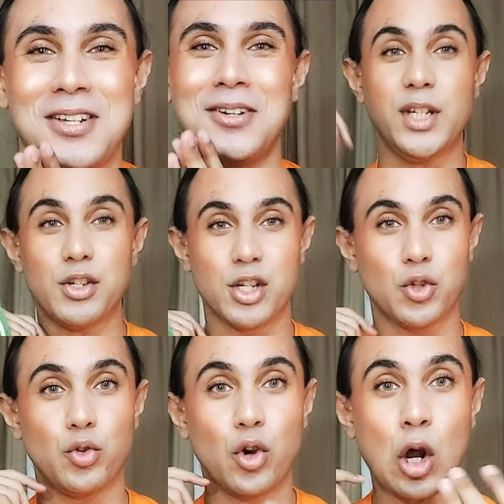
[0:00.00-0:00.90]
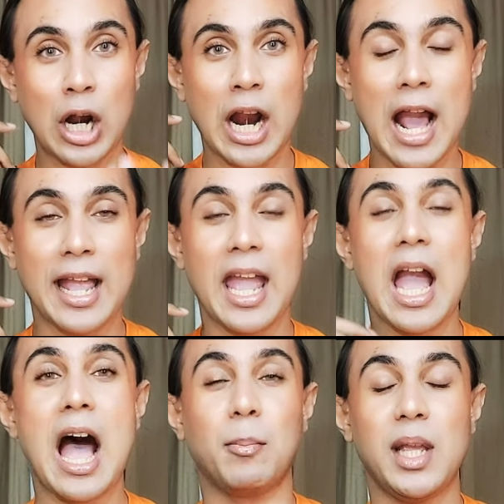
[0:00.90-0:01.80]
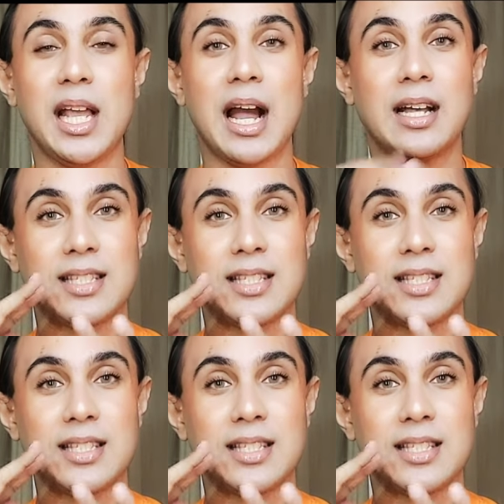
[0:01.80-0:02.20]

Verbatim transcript: ভিডিও ভিডিওটা শুরু করার আগে আমি